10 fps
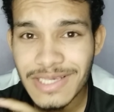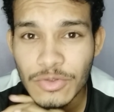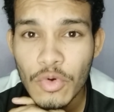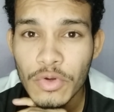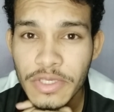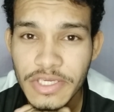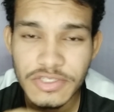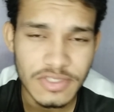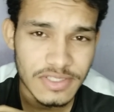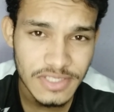as
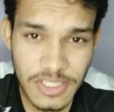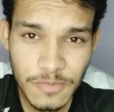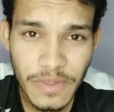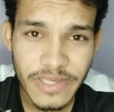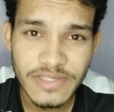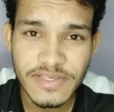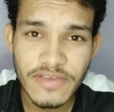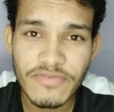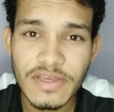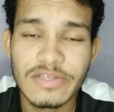conquistas
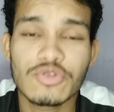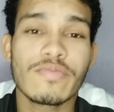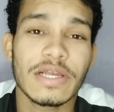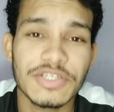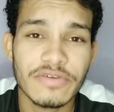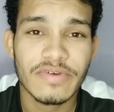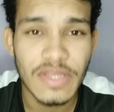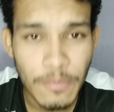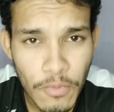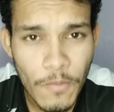específicas do Matia
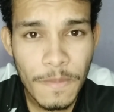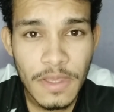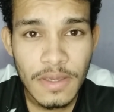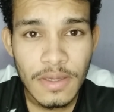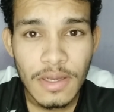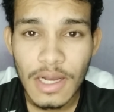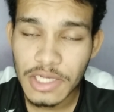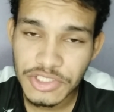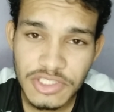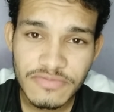Vanderpool,
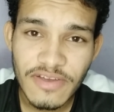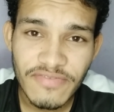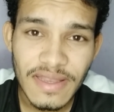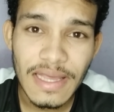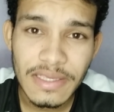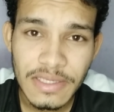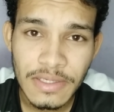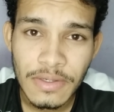a gente vai falar aqui